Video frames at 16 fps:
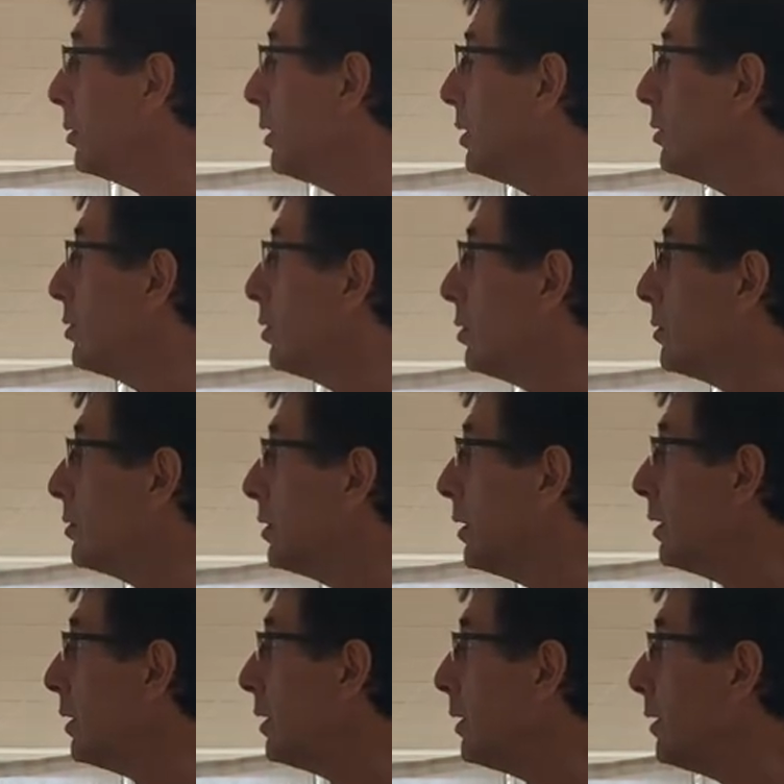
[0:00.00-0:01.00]

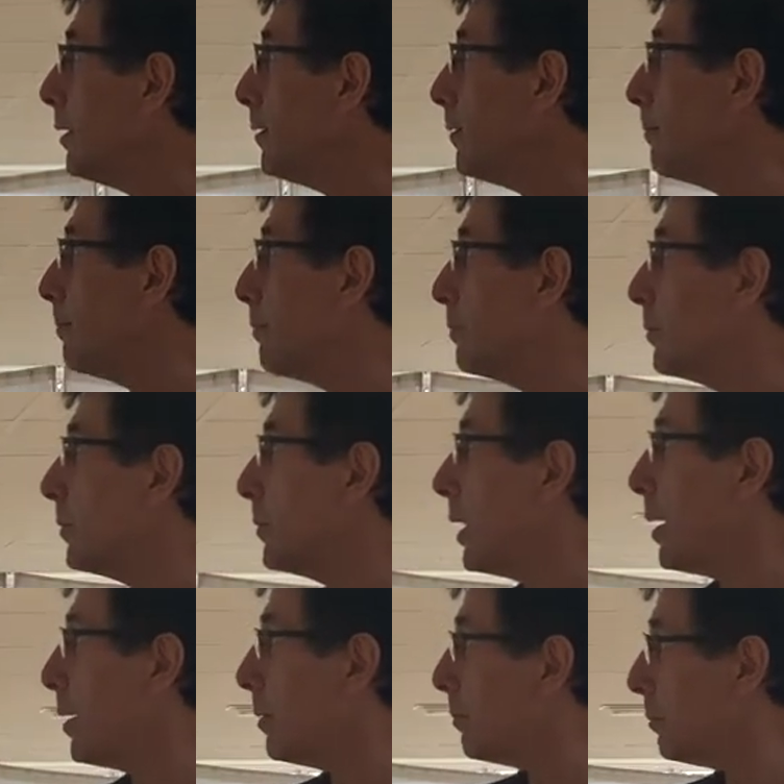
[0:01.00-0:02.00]
Entonces,
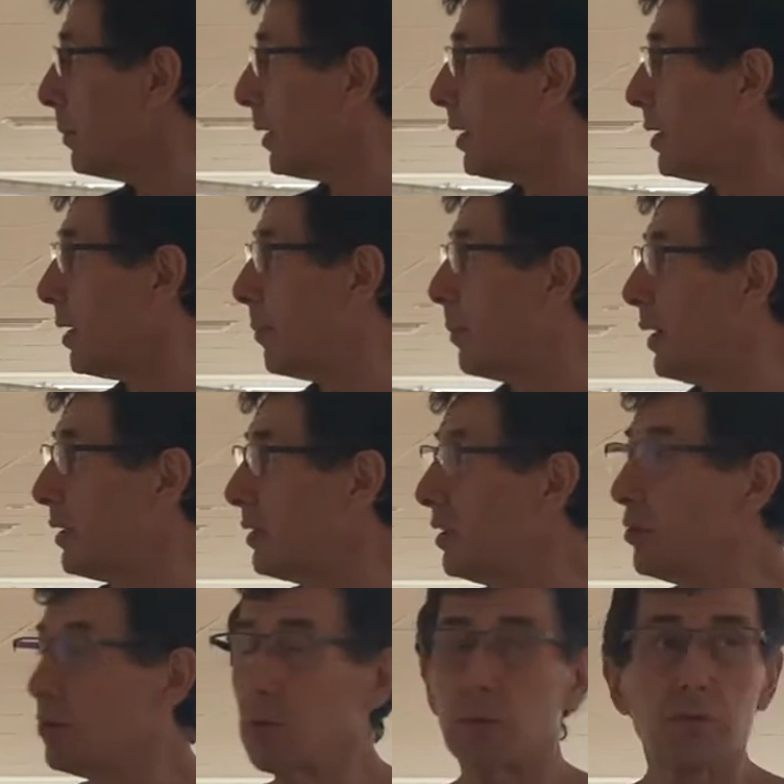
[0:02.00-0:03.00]
una pequeña parte de
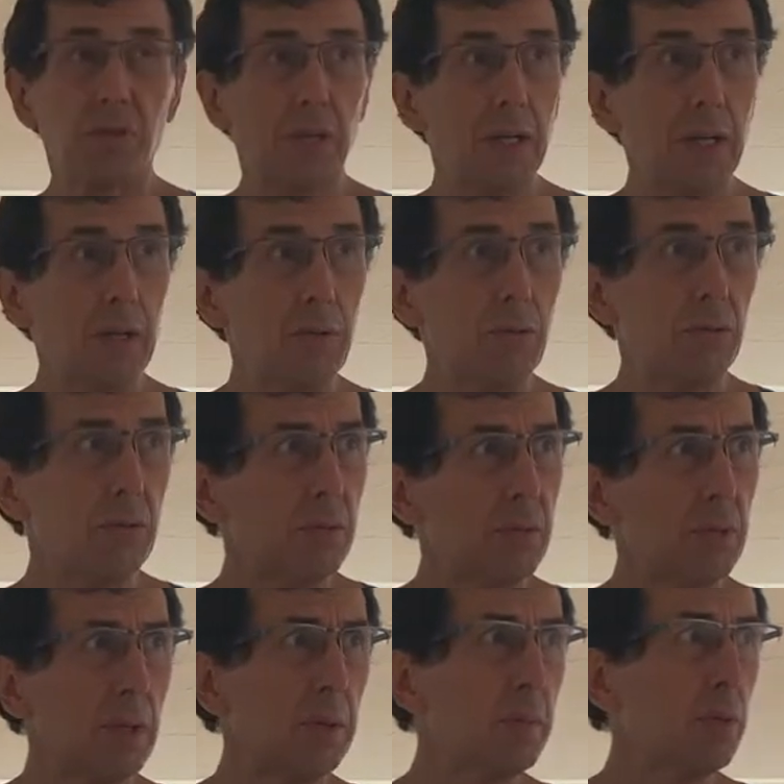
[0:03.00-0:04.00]
introducción al ayuno,
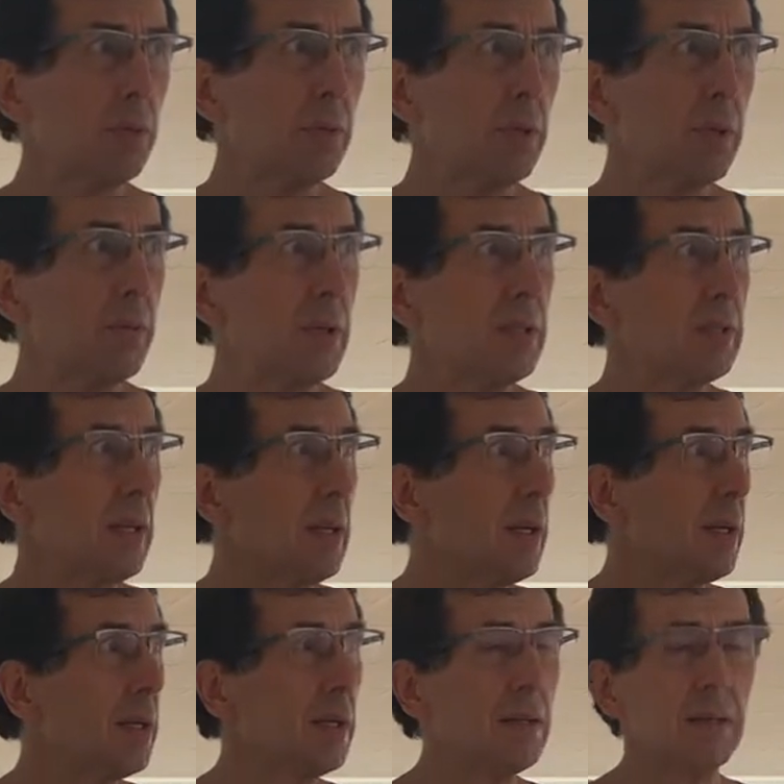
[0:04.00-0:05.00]
daremos un día una
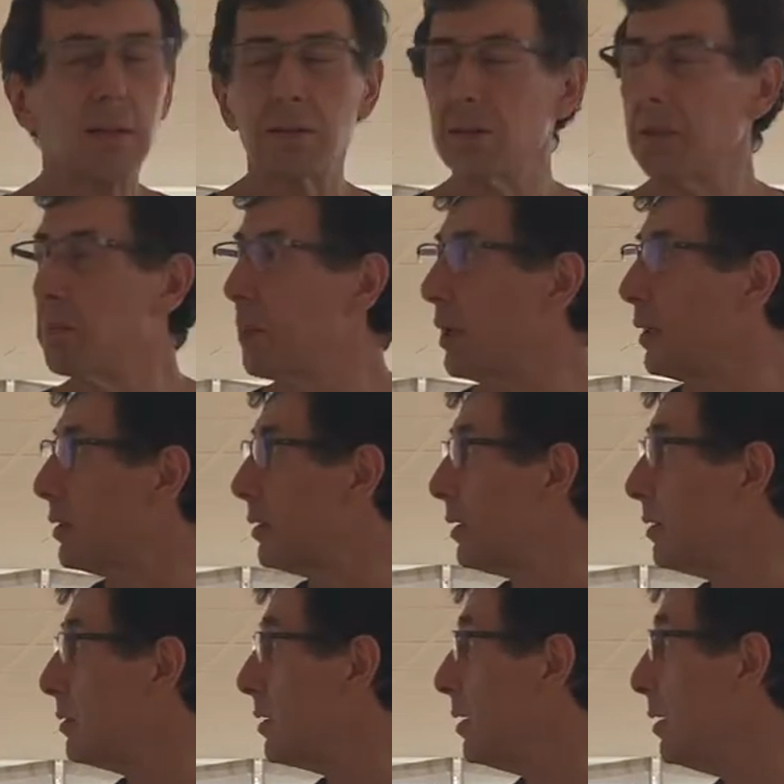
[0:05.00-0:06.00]
charla así más
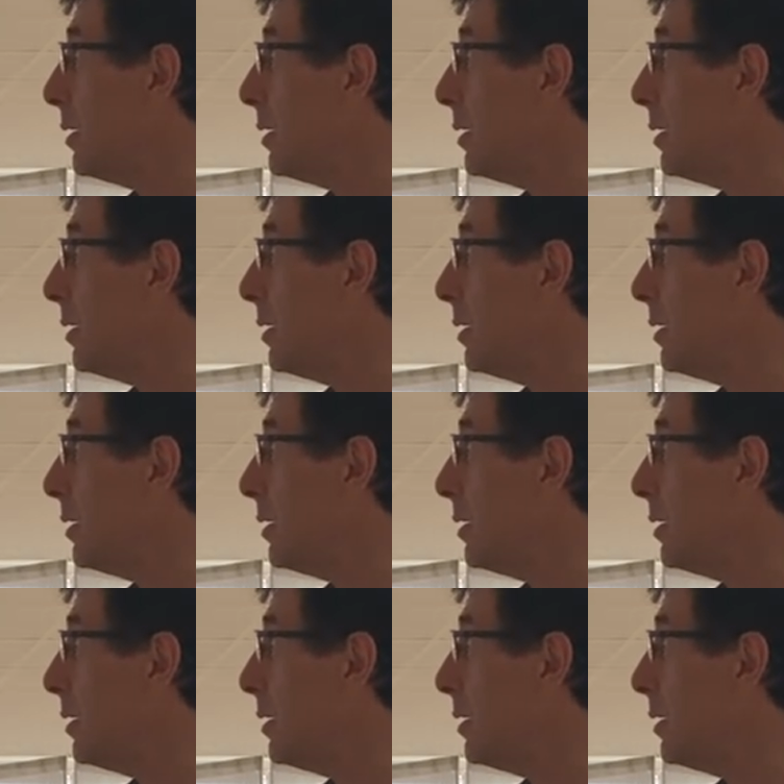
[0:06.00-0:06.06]
extensa